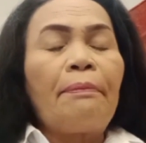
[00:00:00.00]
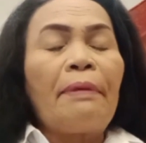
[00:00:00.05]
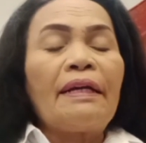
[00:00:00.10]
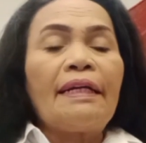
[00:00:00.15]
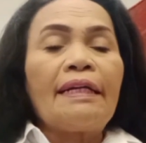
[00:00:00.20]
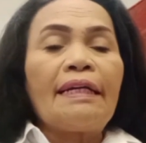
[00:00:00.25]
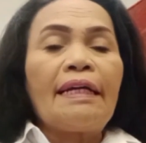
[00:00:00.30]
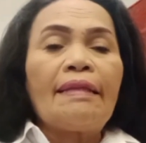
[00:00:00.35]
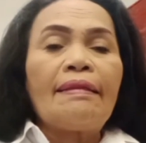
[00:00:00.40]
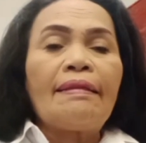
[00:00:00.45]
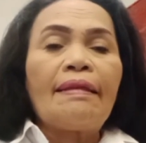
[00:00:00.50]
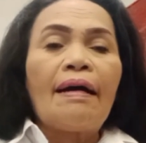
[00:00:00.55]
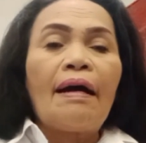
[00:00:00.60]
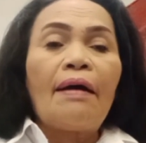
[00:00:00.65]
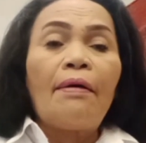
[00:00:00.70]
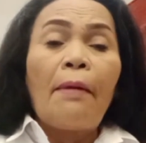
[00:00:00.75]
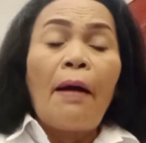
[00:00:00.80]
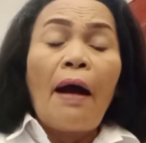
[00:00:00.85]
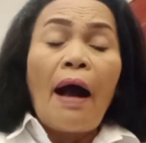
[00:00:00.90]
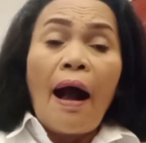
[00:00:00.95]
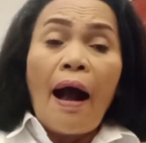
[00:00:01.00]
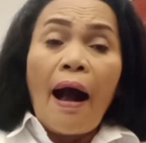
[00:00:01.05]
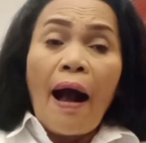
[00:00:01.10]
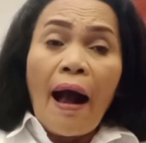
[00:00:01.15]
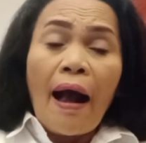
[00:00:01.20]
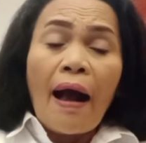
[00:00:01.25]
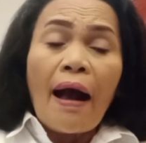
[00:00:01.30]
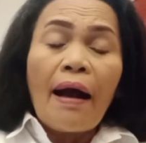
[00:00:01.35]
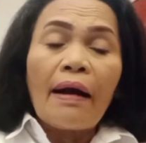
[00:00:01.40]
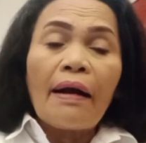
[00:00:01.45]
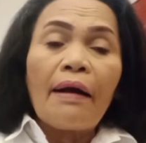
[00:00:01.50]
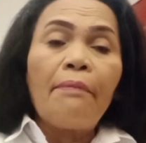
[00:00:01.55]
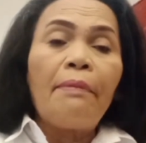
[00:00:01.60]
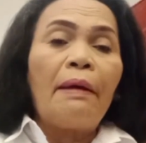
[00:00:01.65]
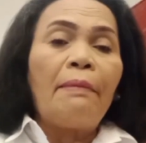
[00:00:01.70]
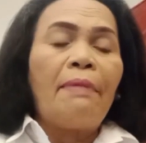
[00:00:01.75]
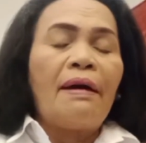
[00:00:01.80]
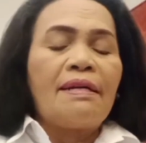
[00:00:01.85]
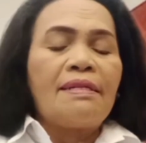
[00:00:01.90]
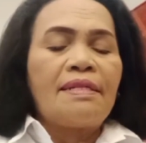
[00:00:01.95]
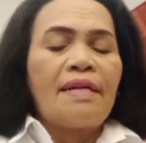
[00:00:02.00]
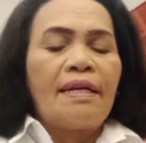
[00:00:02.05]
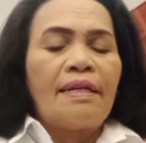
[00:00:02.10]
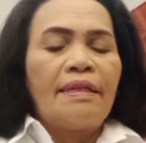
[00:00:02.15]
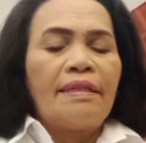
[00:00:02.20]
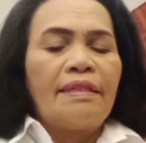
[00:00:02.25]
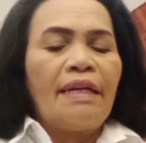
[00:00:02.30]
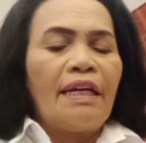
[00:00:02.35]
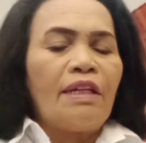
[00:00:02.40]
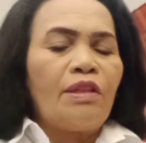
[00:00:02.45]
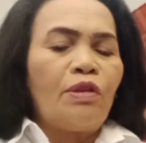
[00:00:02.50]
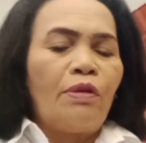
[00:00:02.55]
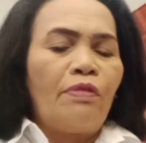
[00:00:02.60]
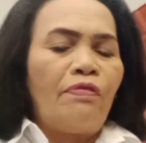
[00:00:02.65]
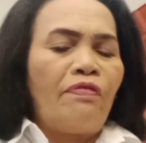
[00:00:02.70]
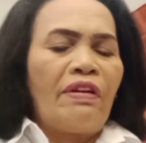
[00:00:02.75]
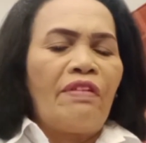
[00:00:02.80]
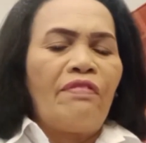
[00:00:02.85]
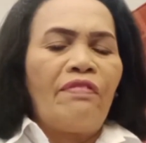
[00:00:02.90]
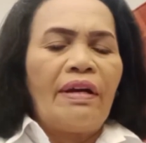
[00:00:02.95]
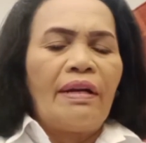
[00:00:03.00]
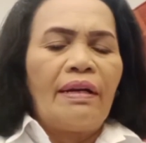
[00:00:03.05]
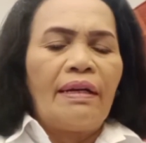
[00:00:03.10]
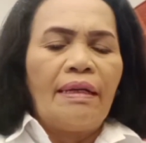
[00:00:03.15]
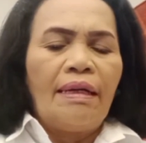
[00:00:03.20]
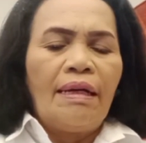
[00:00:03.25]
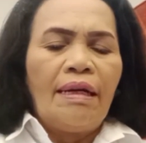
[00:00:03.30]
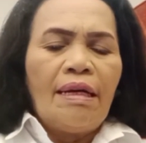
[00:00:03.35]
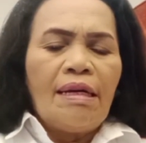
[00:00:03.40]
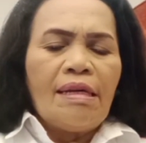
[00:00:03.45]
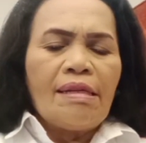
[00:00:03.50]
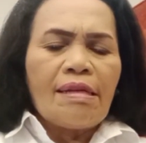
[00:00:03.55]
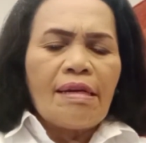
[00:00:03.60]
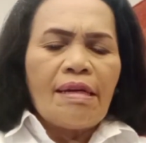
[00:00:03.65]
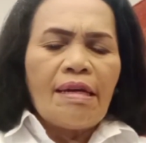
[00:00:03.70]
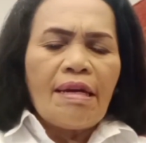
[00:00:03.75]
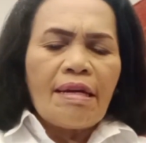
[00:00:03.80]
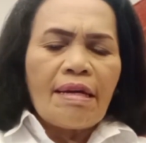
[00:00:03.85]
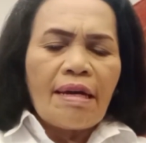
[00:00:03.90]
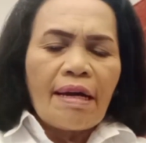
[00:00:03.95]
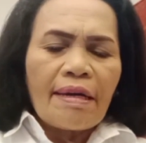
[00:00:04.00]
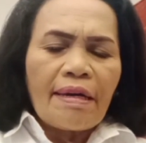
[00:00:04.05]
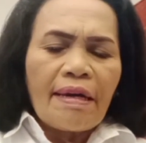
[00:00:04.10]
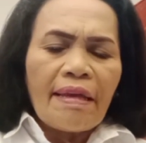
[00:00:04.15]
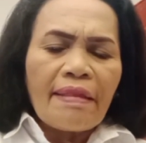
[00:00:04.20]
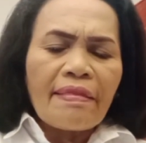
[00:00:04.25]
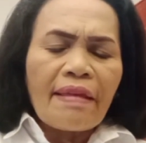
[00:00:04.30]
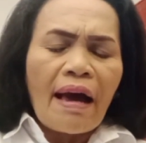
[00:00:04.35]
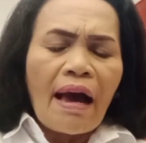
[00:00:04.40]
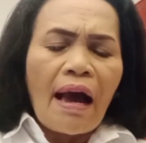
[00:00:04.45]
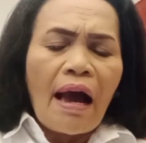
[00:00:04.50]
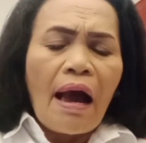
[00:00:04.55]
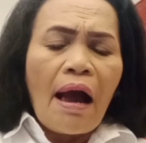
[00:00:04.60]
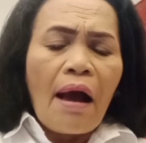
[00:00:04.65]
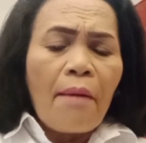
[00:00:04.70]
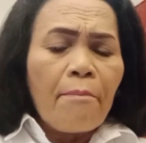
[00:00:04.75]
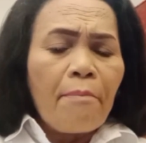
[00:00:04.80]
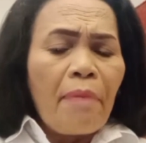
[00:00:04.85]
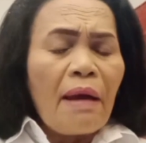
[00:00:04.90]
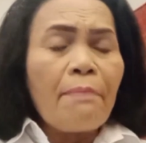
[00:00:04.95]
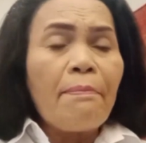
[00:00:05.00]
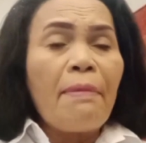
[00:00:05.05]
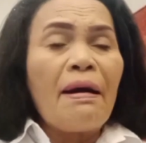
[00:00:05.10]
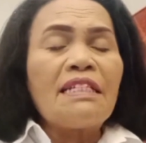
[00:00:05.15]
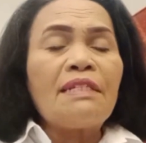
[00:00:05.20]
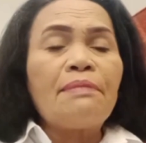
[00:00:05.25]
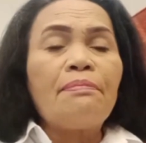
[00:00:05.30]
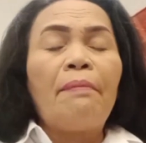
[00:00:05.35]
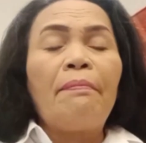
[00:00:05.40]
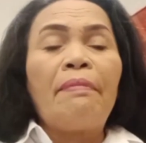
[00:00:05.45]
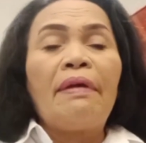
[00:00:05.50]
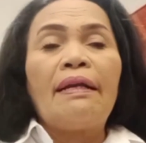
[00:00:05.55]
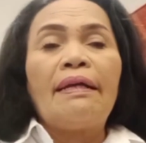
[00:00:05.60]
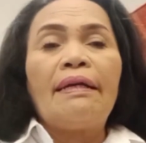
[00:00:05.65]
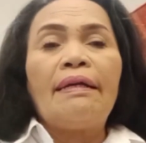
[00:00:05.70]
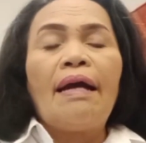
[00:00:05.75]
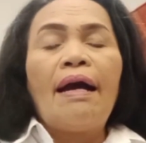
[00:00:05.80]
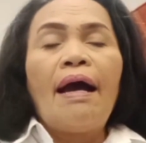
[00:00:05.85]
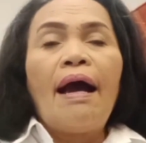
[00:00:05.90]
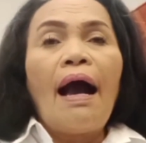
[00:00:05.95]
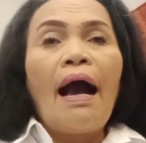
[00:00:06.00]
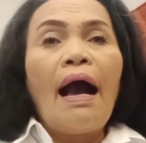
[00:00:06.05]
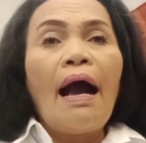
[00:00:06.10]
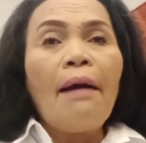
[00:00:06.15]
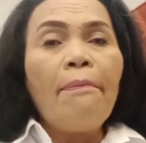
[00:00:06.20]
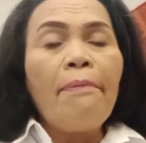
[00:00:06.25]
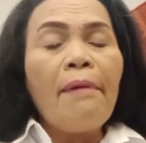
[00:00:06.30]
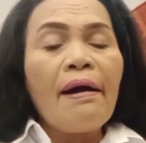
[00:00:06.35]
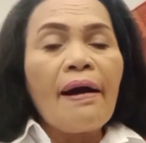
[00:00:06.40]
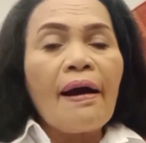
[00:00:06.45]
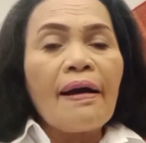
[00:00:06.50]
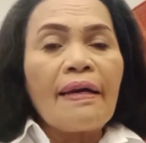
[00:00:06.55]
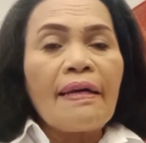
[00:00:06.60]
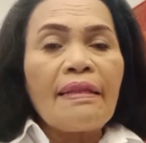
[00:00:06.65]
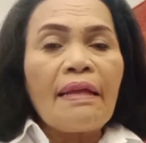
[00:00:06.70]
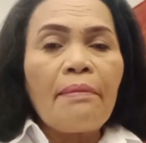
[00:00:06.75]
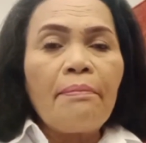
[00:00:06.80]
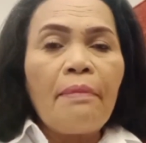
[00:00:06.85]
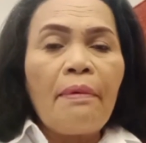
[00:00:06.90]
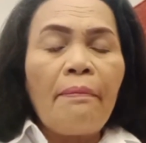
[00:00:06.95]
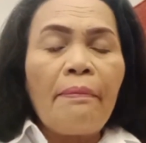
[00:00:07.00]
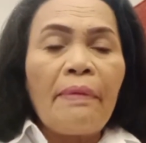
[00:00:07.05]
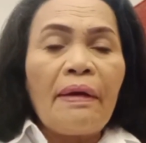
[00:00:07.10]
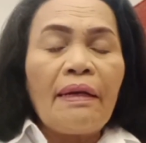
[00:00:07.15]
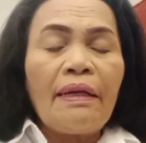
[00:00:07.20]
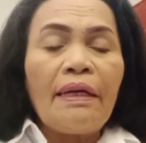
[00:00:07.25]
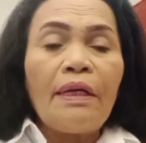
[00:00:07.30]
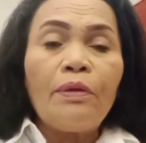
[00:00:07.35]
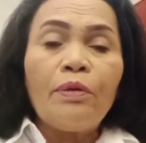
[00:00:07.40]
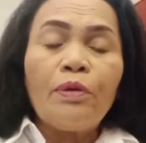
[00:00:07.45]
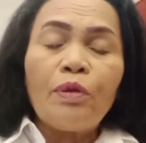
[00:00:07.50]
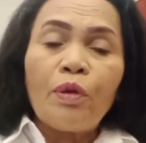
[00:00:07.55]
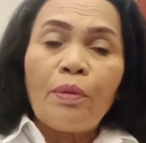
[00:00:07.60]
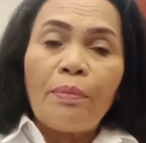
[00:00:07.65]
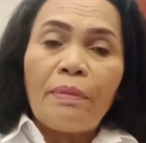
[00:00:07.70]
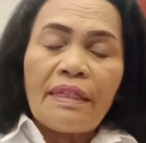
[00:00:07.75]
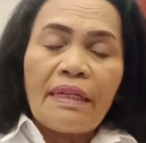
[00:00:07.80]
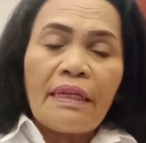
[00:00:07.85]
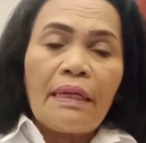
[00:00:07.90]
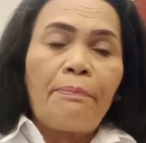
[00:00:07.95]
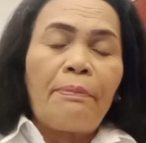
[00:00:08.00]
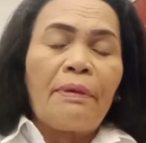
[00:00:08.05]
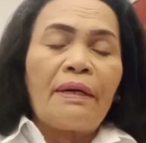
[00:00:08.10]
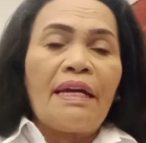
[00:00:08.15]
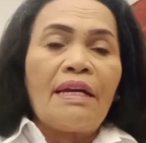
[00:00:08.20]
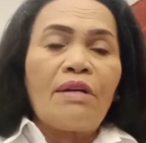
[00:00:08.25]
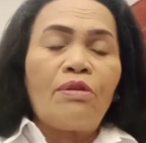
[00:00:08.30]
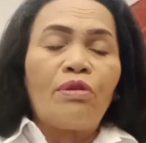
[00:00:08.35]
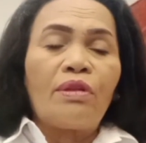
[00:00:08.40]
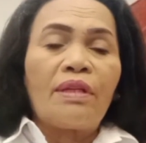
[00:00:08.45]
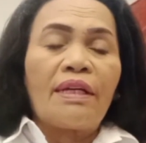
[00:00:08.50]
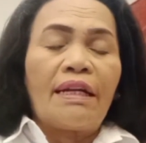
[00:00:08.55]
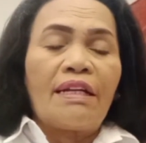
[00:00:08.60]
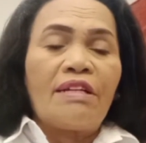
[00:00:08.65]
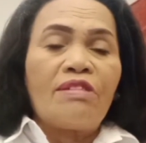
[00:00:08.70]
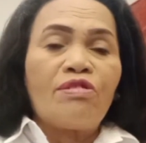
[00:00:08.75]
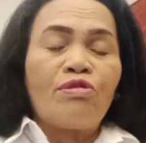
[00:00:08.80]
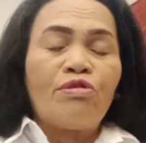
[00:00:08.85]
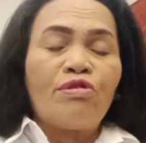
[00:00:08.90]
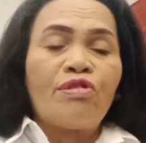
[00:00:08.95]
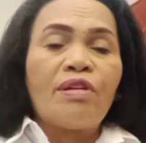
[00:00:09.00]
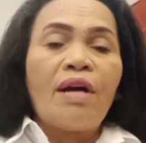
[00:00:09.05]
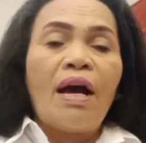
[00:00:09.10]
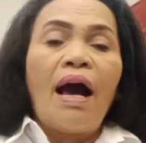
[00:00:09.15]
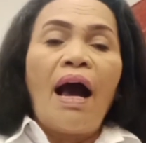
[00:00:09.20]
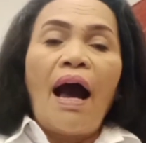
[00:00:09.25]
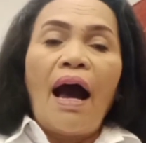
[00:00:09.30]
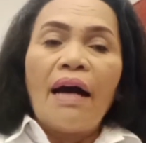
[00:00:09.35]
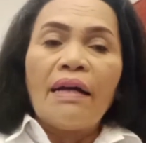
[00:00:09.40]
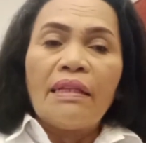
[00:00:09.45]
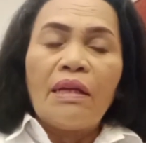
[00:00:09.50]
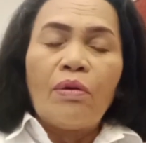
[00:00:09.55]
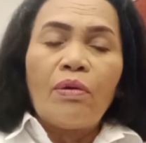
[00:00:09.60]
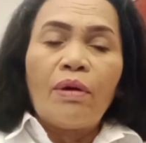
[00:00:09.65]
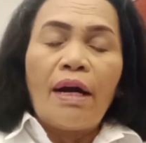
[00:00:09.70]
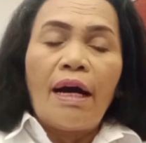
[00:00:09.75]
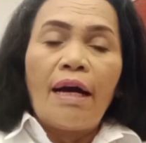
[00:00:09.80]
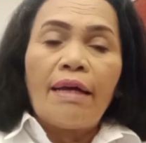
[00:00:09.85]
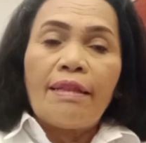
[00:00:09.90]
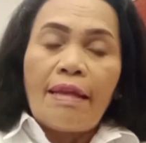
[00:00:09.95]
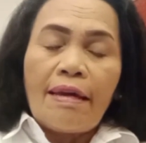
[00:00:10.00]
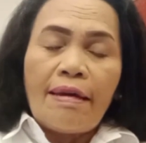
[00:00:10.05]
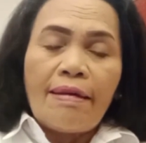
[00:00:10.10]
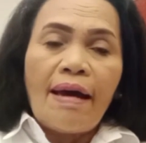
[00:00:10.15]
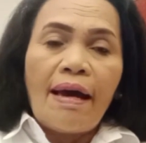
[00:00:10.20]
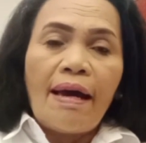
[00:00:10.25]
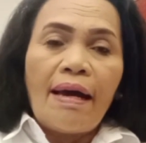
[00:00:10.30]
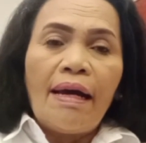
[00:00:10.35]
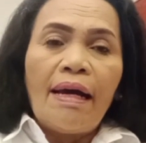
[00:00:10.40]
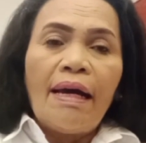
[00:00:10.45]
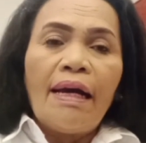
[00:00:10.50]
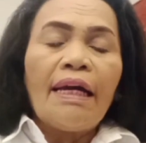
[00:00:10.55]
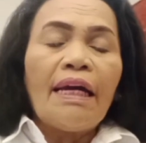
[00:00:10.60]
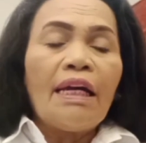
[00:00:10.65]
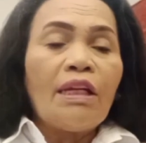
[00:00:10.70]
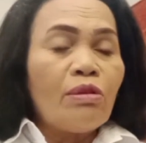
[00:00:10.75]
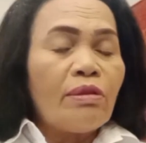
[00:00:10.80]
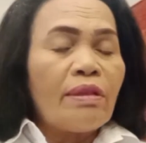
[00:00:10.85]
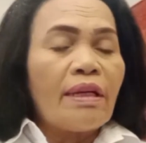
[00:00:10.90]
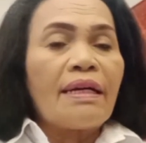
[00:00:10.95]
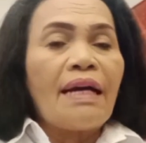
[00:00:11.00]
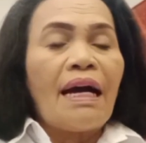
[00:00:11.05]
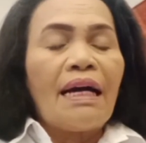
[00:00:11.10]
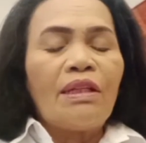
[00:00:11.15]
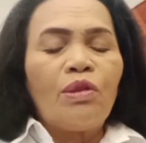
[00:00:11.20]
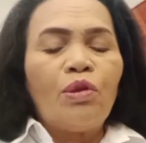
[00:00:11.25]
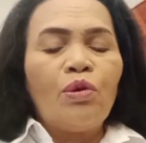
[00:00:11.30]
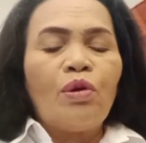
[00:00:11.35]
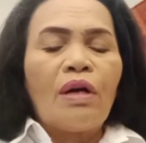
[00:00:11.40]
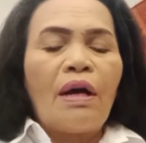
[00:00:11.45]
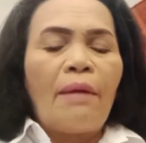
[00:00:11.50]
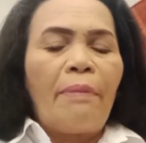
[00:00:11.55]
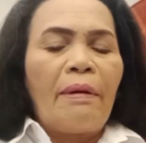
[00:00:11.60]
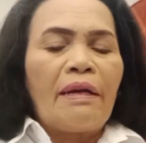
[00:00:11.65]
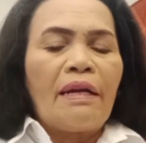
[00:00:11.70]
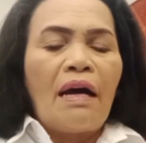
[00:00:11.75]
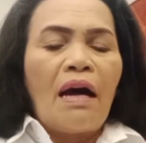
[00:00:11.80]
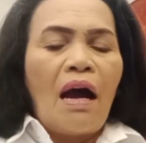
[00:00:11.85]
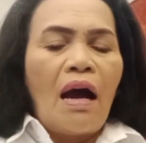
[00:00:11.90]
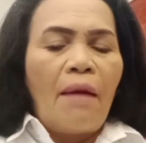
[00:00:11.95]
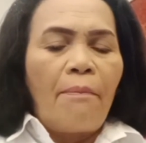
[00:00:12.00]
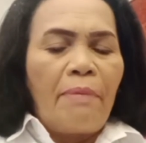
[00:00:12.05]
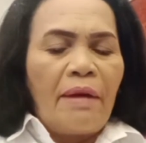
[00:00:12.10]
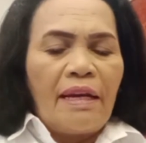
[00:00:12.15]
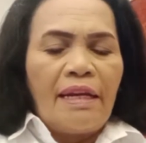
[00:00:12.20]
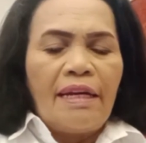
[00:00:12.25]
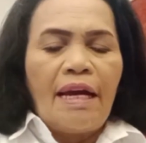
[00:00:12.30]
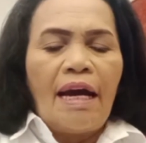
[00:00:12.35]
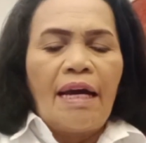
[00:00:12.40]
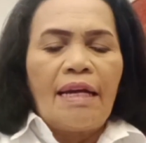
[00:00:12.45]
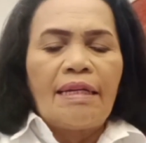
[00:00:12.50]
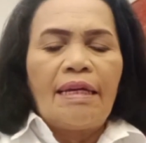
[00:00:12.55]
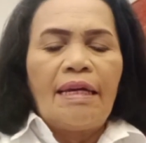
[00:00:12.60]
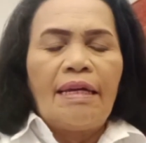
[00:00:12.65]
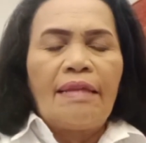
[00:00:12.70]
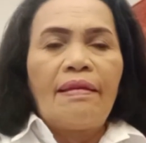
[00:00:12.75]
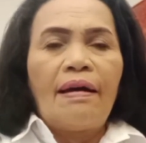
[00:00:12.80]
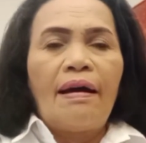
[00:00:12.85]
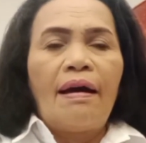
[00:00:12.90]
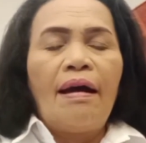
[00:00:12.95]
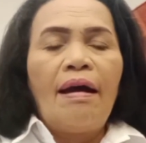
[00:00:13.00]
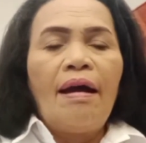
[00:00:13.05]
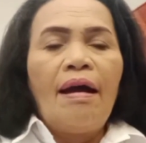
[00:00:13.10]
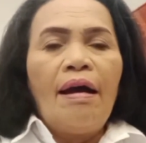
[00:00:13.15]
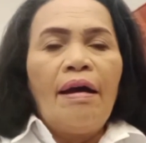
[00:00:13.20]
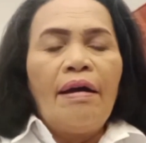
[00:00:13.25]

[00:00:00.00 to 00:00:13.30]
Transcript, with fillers: kepada kita hak kebebasan, yaitu free will, sehingga kita bebas memilih apakah kita memilih untuk menjadi pengikut Kristus ataukah tidak, itu tergantung kepada pilihan kita.